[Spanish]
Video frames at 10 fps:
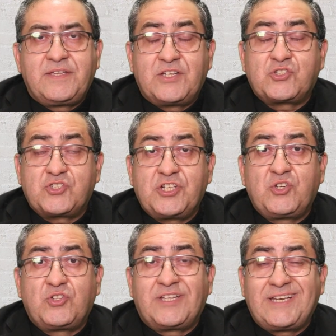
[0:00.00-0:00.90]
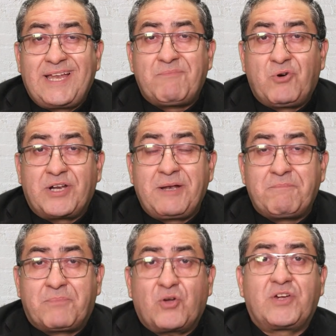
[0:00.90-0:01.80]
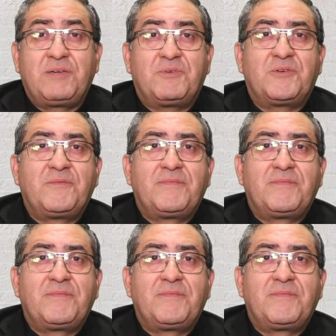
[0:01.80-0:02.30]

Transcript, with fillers: y eso se nota en el amor al prójimo.